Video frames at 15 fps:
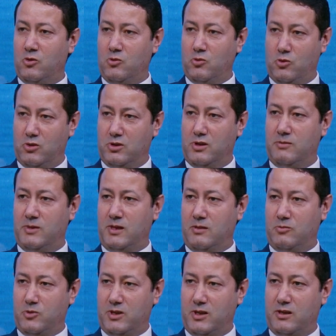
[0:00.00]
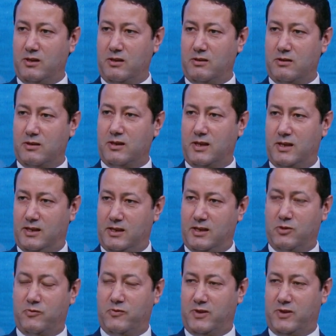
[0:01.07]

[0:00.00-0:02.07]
وقدمت لمتخذ القرار ساعات ساعات